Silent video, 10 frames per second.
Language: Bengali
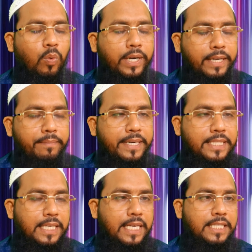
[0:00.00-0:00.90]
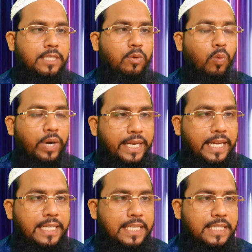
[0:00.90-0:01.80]
অনেক মেডিসিন খাচ্ছি অনেক
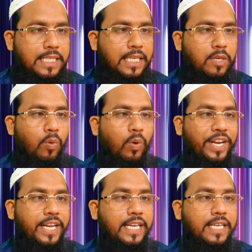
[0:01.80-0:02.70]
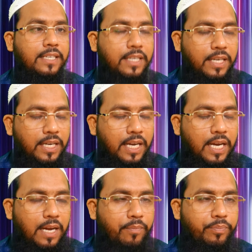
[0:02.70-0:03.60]
গাছগাছালি অনেকের
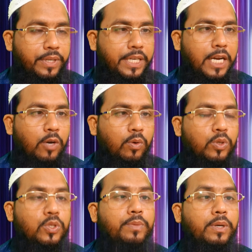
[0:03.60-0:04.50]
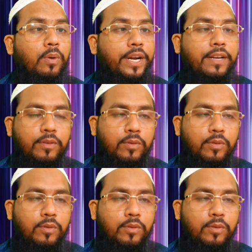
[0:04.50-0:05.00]
কিরা কসমের অনেক